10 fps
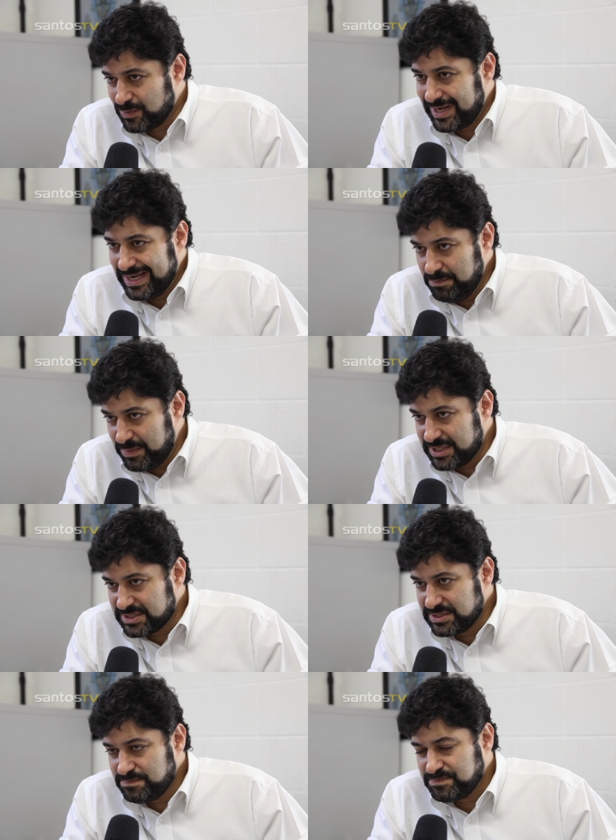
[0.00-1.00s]
uma
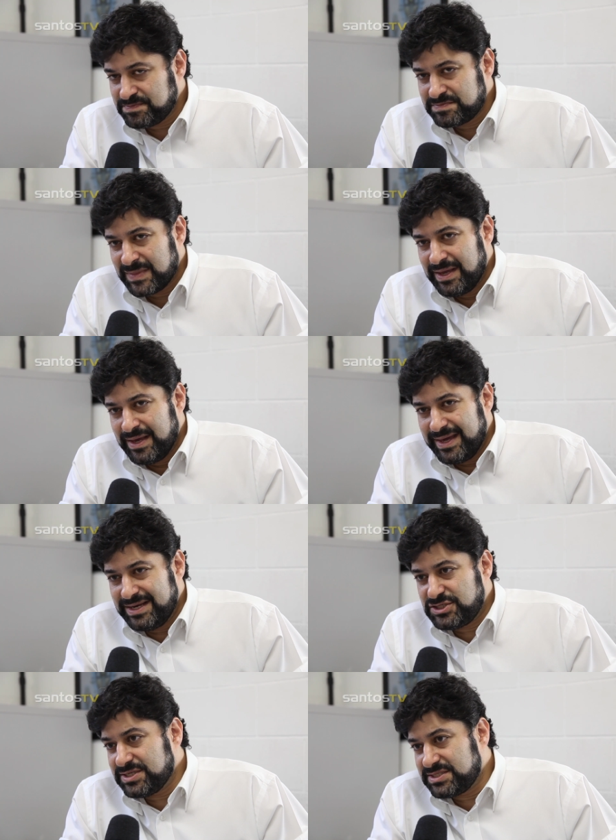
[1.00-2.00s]
limpeza
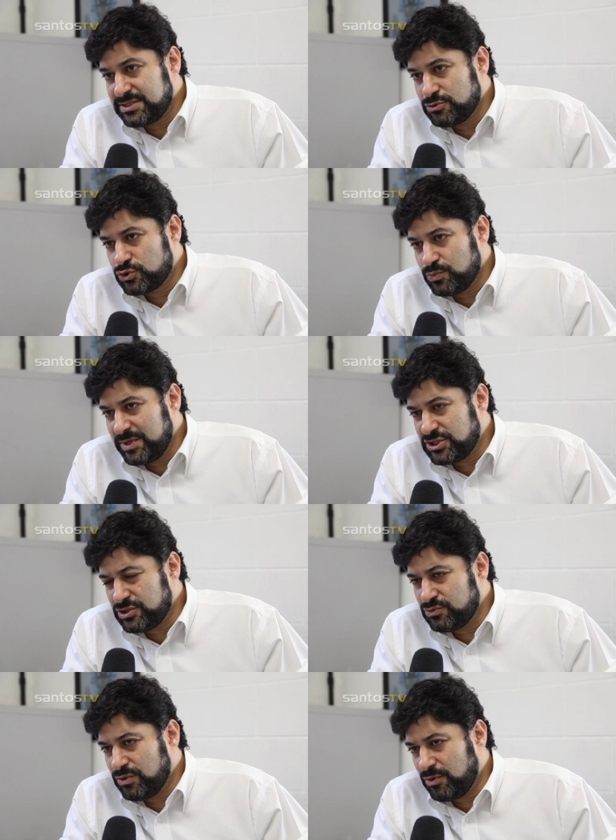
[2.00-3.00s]
ele tinha sido submetido